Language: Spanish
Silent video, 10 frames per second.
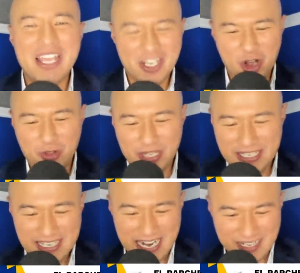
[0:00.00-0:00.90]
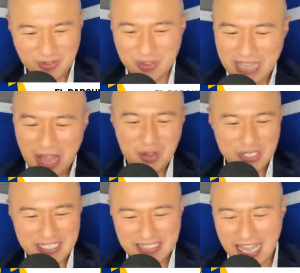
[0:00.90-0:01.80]
Noticias, resultados,
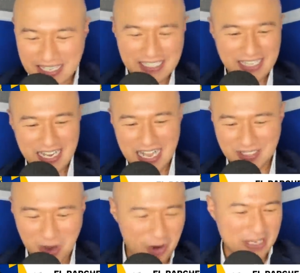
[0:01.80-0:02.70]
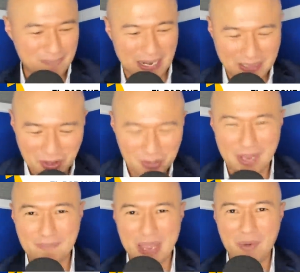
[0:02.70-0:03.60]
estadísticas, goles, partidos
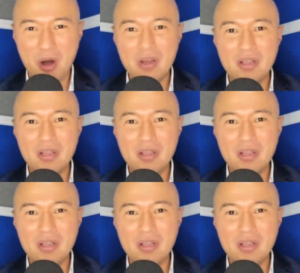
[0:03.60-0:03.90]
en vivo